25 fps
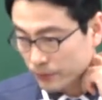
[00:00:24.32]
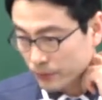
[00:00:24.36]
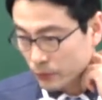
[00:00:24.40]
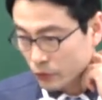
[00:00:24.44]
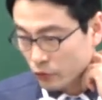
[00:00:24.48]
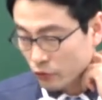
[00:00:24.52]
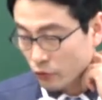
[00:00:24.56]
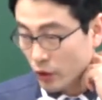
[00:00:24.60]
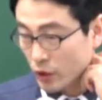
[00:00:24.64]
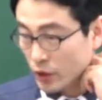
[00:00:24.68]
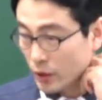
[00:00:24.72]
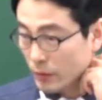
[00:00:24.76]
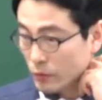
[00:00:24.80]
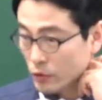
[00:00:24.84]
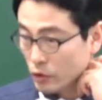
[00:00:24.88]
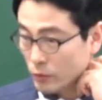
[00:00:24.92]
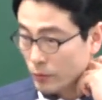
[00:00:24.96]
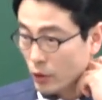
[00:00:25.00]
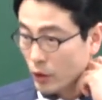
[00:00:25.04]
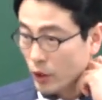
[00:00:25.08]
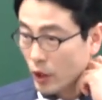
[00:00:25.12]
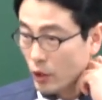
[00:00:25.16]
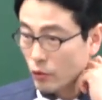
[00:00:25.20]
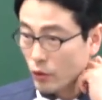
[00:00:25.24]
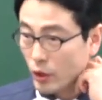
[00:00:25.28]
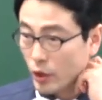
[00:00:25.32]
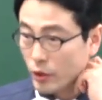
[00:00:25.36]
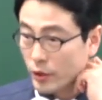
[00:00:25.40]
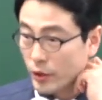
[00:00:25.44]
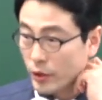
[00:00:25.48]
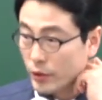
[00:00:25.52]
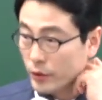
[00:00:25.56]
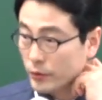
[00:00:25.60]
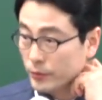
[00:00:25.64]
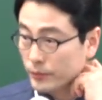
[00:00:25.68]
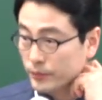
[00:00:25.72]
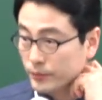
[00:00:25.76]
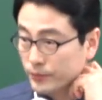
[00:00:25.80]
중개사무소 몇 개 둬야
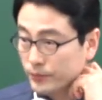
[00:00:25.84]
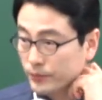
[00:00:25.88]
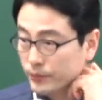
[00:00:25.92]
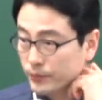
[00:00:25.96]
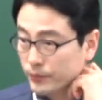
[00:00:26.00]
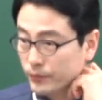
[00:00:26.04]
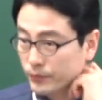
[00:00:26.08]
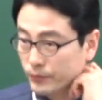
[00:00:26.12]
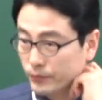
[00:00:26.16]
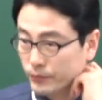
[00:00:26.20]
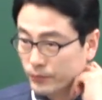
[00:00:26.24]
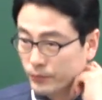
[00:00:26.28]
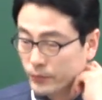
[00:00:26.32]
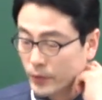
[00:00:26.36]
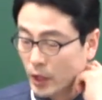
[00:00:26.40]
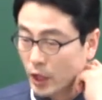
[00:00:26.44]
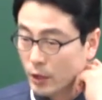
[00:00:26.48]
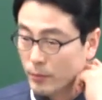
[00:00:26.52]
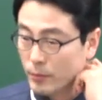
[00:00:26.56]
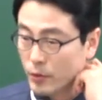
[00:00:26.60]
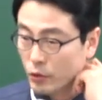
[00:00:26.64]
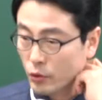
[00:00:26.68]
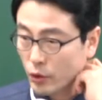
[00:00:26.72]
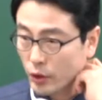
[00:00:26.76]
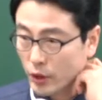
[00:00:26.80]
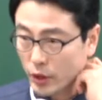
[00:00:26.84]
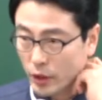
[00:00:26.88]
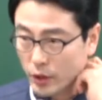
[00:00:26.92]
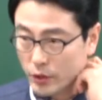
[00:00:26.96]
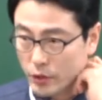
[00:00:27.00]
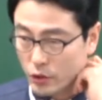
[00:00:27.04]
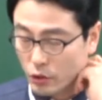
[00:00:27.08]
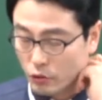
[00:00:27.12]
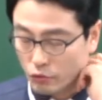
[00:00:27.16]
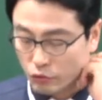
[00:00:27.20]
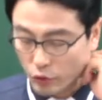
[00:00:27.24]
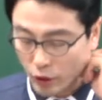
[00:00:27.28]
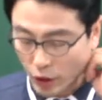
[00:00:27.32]
돼요? 음, 하나만 둬야
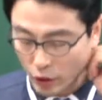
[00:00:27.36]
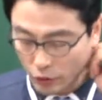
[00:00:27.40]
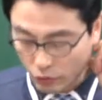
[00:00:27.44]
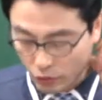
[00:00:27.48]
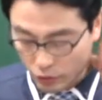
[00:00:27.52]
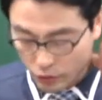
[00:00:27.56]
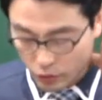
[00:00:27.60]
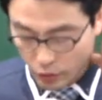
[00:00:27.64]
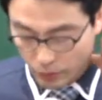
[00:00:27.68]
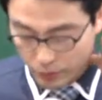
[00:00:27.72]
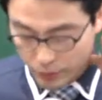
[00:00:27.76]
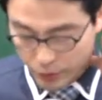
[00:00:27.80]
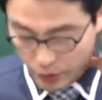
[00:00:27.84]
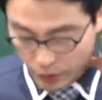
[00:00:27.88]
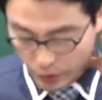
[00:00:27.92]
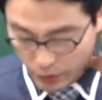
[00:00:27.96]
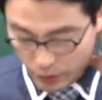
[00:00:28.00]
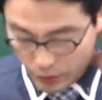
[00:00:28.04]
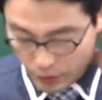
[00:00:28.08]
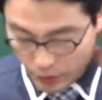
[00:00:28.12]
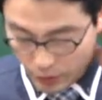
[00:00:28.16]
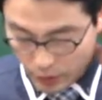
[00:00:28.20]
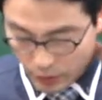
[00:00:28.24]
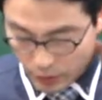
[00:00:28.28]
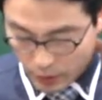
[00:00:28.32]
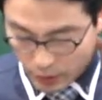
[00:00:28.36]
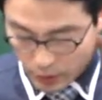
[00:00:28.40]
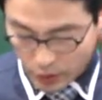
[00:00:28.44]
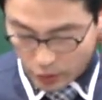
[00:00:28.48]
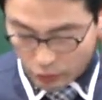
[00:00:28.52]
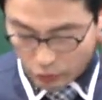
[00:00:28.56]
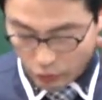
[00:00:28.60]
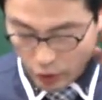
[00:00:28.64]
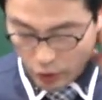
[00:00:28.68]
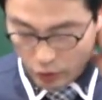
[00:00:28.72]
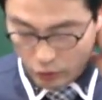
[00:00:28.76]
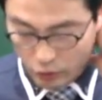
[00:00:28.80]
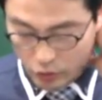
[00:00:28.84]
되겠죠? 두 개는 둘 수 없죠? 네,
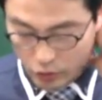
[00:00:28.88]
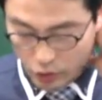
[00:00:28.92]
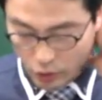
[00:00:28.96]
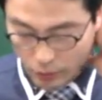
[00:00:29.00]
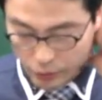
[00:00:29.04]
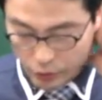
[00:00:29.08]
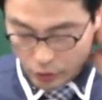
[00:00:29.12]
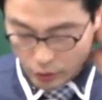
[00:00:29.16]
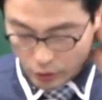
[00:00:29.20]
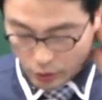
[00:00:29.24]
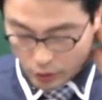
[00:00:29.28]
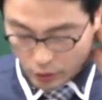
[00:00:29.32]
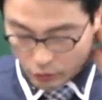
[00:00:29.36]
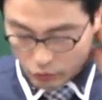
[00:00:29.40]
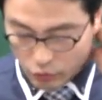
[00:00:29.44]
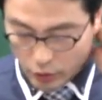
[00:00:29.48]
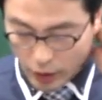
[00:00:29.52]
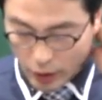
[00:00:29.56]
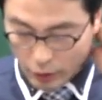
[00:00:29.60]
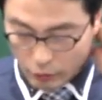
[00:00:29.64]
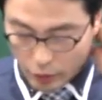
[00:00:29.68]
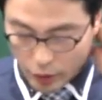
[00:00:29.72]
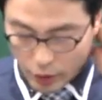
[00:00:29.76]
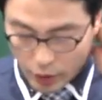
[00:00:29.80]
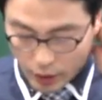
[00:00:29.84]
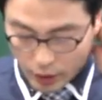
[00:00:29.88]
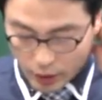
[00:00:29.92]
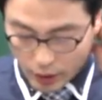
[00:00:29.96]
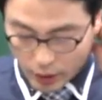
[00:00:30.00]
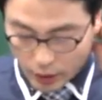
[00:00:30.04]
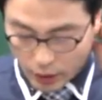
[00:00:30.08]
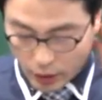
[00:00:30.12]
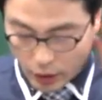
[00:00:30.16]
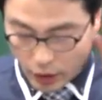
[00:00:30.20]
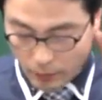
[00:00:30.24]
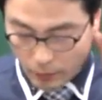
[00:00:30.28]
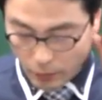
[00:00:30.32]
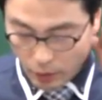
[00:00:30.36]
두 개는 둘 수 없어요. 두 개 안 되니까
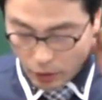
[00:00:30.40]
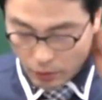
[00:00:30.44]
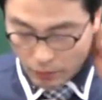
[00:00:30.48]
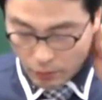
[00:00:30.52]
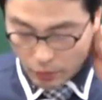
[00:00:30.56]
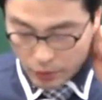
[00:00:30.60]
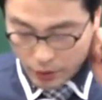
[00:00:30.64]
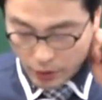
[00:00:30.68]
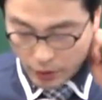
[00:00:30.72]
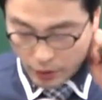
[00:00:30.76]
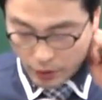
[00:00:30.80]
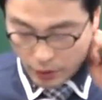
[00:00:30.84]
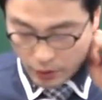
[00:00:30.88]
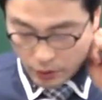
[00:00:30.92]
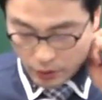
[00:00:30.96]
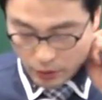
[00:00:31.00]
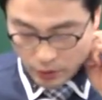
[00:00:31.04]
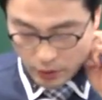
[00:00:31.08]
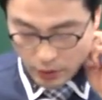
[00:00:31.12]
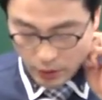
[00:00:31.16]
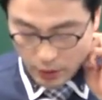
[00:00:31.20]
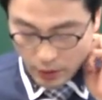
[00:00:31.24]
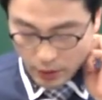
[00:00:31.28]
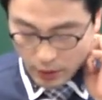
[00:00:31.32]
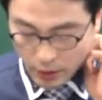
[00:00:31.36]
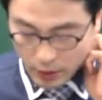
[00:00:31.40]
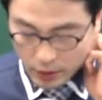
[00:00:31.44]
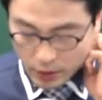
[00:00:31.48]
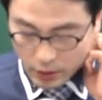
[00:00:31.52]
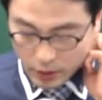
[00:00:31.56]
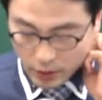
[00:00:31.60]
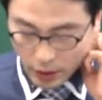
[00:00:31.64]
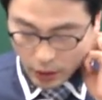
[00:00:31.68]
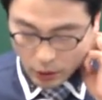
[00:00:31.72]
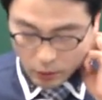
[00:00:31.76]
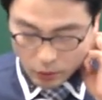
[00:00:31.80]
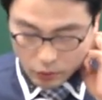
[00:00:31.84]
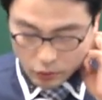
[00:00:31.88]
1번을 보세요.
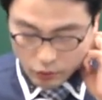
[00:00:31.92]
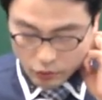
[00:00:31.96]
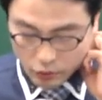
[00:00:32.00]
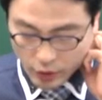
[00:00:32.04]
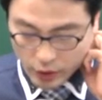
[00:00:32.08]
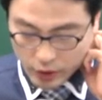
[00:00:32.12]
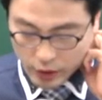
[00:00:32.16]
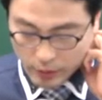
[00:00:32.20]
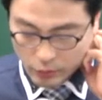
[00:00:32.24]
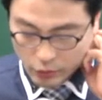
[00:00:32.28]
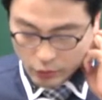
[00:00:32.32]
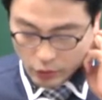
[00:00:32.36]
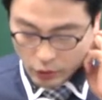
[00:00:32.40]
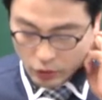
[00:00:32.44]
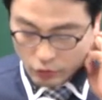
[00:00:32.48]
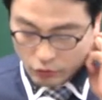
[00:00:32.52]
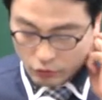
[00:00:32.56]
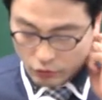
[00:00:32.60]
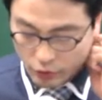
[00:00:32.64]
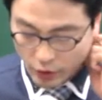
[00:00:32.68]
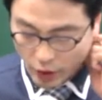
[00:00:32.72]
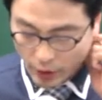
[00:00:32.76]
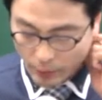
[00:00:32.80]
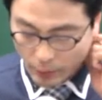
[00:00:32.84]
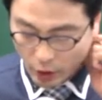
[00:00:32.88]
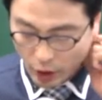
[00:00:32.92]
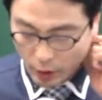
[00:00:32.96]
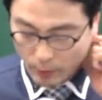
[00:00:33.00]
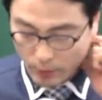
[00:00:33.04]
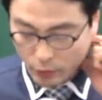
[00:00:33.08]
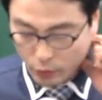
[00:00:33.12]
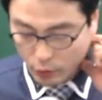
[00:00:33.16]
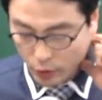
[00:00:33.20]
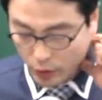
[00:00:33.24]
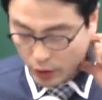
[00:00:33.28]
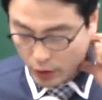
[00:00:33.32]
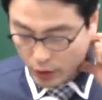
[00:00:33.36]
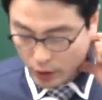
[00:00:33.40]
어, 개공 후 중개사무소를 두 대, 몇 개만
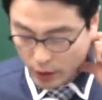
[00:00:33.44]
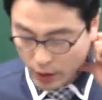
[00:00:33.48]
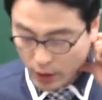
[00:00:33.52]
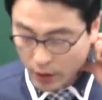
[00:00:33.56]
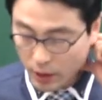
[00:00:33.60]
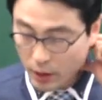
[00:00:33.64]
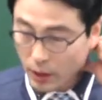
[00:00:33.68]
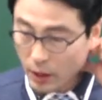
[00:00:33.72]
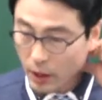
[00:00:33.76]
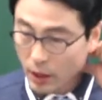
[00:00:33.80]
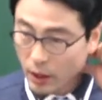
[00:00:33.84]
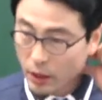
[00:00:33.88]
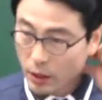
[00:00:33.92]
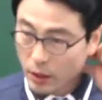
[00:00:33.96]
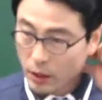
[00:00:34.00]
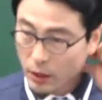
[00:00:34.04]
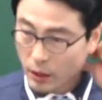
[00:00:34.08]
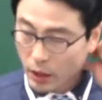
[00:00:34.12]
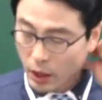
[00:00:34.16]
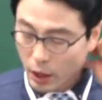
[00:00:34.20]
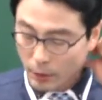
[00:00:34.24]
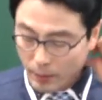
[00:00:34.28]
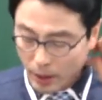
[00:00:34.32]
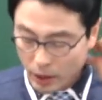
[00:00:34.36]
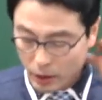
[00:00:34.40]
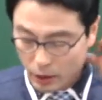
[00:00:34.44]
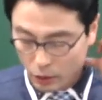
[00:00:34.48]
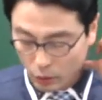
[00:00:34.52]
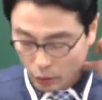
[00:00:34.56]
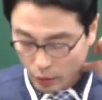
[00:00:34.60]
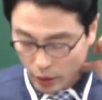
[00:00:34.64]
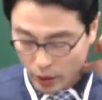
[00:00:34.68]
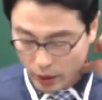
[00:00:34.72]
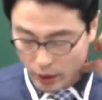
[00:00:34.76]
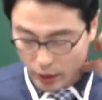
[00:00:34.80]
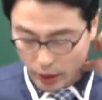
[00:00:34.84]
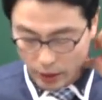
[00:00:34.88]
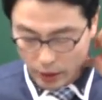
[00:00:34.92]
둬야 된다? 한 개만
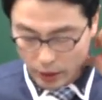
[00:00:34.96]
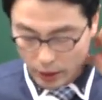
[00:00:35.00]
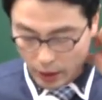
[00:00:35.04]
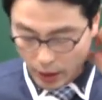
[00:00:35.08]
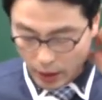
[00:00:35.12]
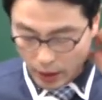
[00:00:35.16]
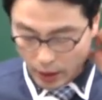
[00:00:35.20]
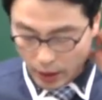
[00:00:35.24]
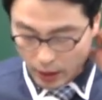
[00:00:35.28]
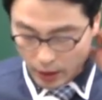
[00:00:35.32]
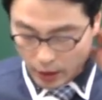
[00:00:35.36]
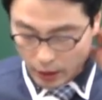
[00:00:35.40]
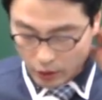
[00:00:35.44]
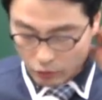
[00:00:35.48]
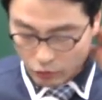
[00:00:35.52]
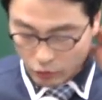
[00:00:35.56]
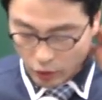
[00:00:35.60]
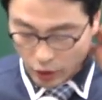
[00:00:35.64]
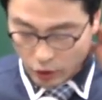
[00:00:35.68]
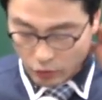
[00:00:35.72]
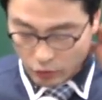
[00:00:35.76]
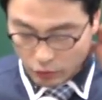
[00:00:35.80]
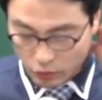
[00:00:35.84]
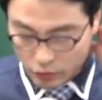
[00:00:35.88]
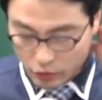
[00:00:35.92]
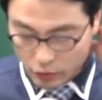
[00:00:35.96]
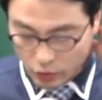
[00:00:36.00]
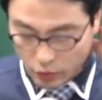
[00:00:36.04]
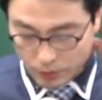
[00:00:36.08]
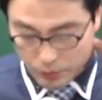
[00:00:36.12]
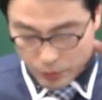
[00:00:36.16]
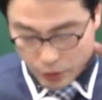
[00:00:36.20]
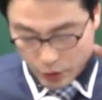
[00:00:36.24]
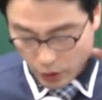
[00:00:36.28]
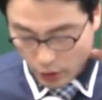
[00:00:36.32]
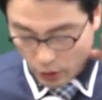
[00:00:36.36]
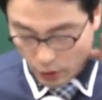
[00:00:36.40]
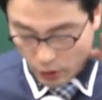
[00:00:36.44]
둬야 된다. 두 개는 둘 수
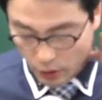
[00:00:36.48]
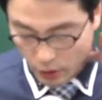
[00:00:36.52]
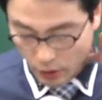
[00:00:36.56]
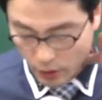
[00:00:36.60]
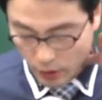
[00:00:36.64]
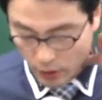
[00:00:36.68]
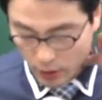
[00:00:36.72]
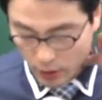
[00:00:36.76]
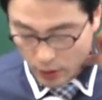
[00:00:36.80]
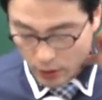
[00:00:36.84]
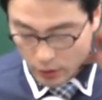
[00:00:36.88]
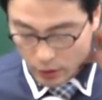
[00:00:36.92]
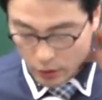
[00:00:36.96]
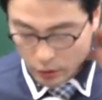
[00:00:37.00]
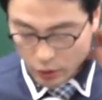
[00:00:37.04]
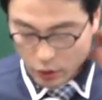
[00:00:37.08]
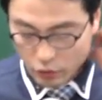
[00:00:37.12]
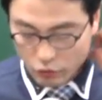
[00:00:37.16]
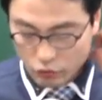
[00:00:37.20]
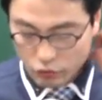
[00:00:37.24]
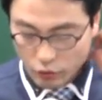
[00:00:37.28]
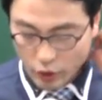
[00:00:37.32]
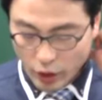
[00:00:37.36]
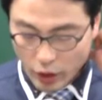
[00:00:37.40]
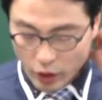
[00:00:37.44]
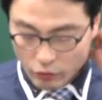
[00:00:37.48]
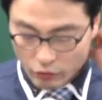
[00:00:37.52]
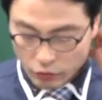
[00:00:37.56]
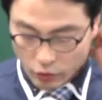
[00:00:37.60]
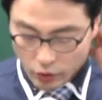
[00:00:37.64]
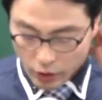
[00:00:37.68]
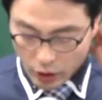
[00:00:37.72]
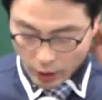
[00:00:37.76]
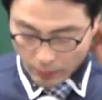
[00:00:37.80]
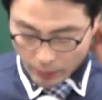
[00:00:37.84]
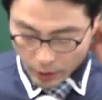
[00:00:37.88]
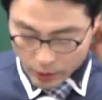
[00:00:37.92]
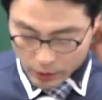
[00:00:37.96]
없죠? 특히 두 개를
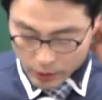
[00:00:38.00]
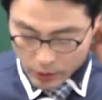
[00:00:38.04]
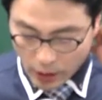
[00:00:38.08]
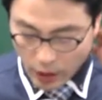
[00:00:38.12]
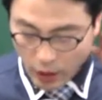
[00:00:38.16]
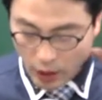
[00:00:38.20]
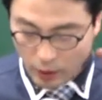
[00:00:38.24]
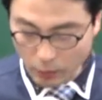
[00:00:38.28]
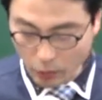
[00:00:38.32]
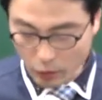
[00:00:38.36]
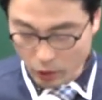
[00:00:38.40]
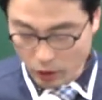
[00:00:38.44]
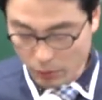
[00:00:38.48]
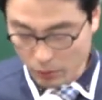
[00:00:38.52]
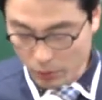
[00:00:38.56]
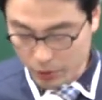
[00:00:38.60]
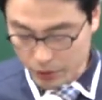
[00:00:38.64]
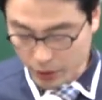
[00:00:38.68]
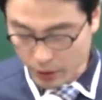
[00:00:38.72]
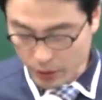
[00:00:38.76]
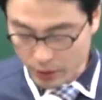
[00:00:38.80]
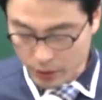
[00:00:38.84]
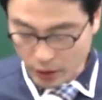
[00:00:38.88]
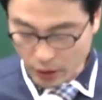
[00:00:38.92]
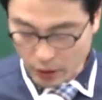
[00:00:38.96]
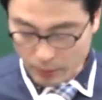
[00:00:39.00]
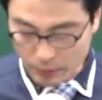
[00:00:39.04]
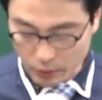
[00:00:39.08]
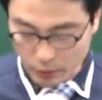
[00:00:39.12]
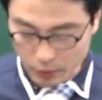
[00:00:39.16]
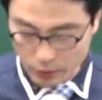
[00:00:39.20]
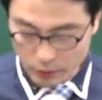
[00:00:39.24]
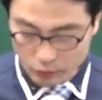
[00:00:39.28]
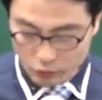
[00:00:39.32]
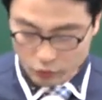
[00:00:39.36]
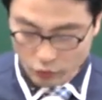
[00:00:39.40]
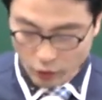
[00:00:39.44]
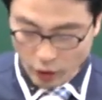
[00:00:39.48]
두었다면 4번을 보세요.
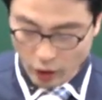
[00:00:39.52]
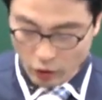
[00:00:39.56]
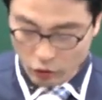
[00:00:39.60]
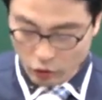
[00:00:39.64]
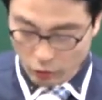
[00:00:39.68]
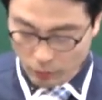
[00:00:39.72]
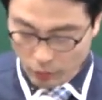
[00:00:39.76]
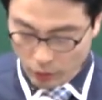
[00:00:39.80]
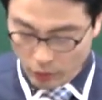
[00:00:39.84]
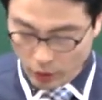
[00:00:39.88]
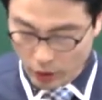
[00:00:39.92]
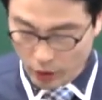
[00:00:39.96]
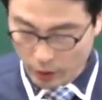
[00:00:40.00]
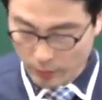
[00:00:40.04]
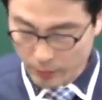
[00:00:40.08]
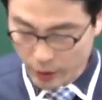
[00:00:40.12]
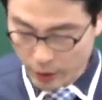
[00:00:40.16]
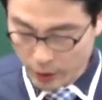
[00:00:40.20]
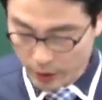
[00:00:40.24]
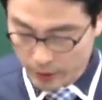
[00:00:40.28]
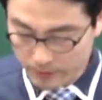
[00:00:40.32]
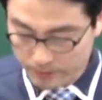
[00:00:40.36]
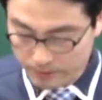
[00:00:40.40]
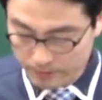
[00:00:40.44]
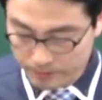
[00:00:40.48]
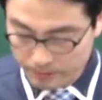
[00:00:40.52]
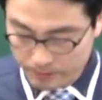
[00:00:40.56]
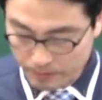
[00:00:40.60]
4번. 두 개를 두면 어떻게 됩니까?